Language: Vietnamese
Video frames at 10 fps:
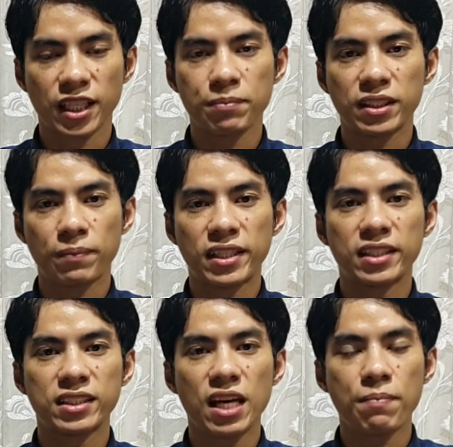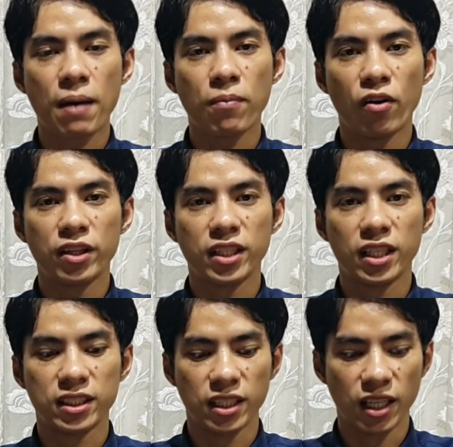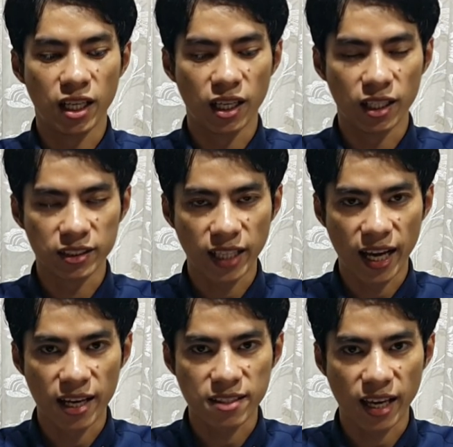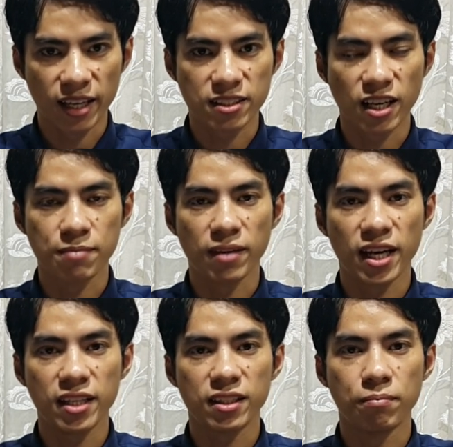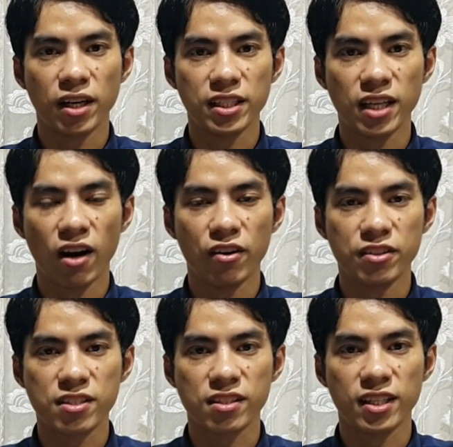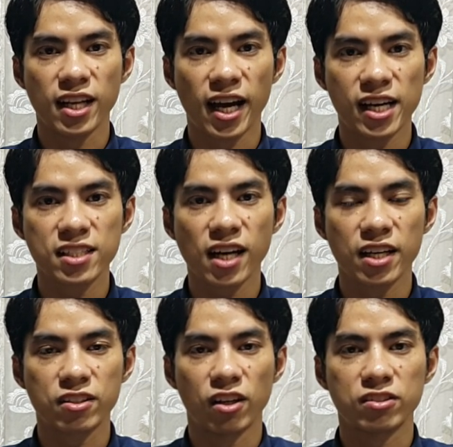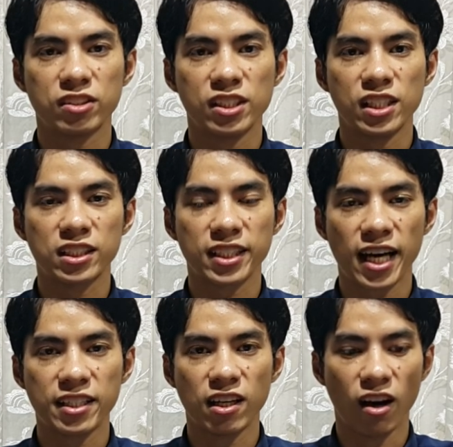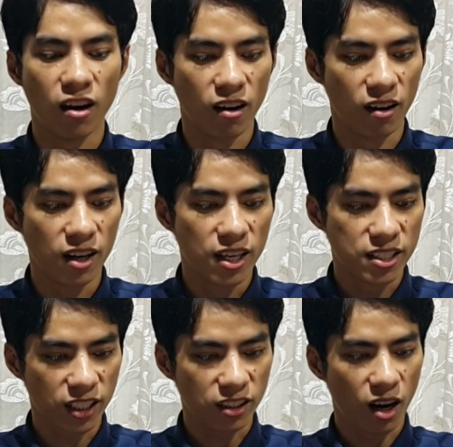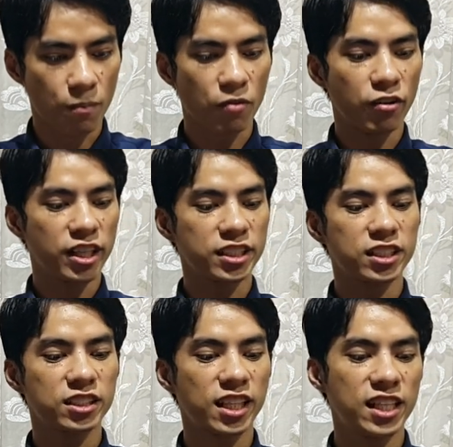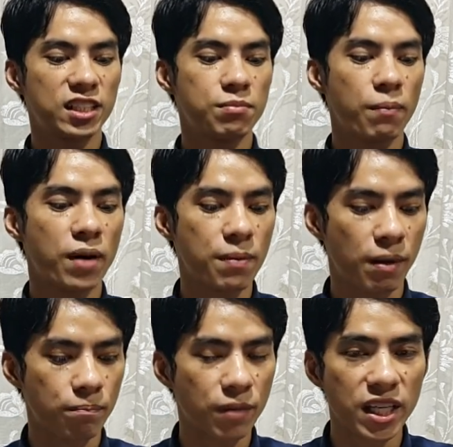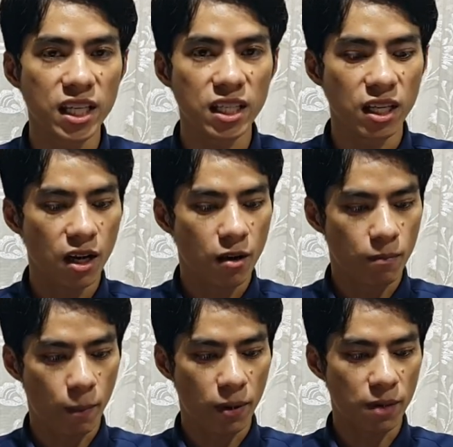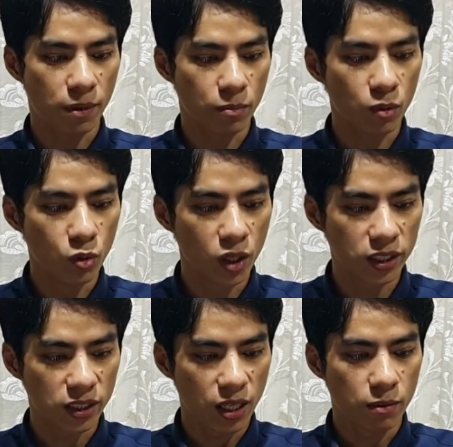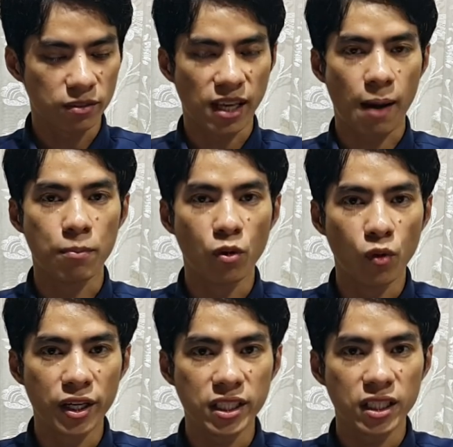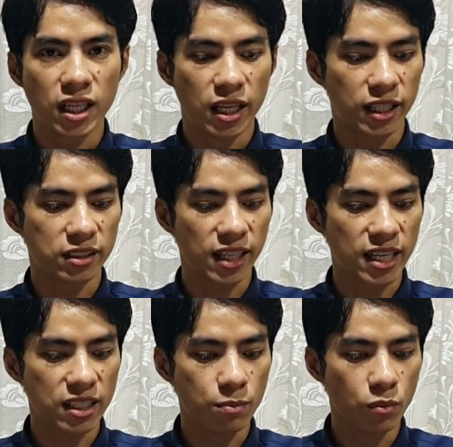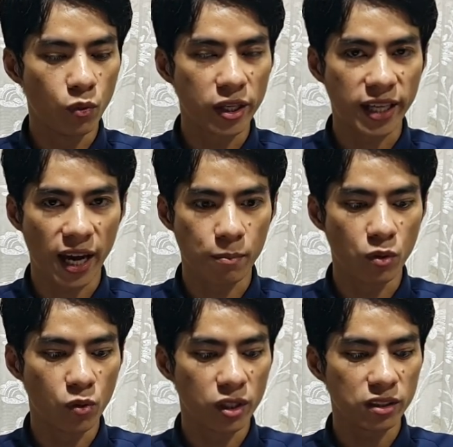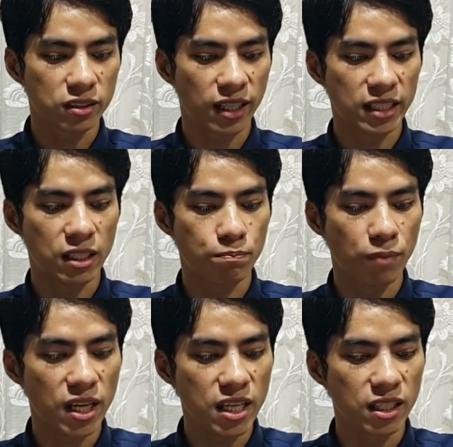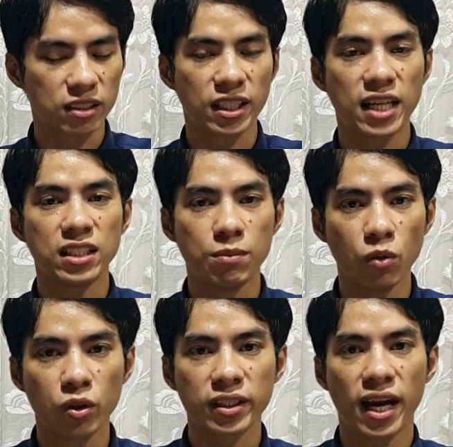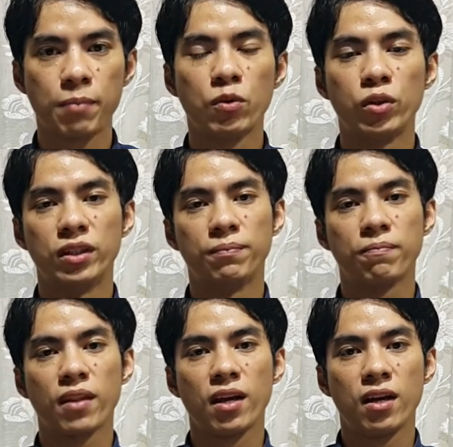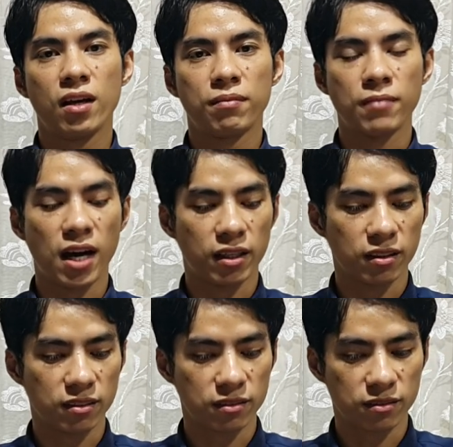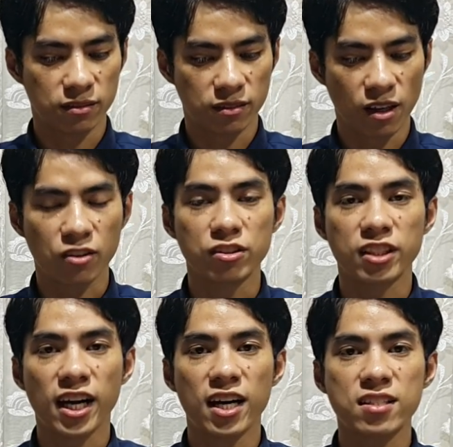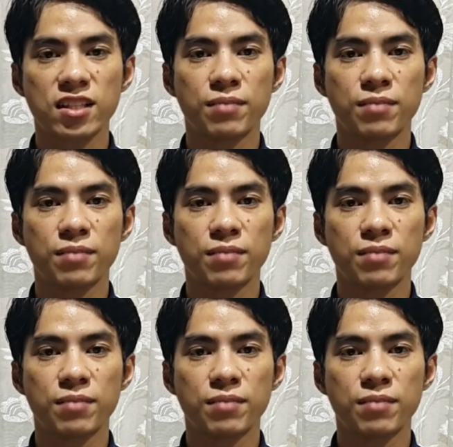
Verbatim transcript: chắc mình tập ban năng tế bẹp pon năng ca san chay mế nằm bay oi để xây láng hay có chia ngày để lọ chẳng thật là một với cứ ngày thì mà phê làm pí mà phê làm buôn xa muối nâng ngày thì muối khai buôn ngày thì pí nâng ngày thì buôn khai buôn bạn ở con trắng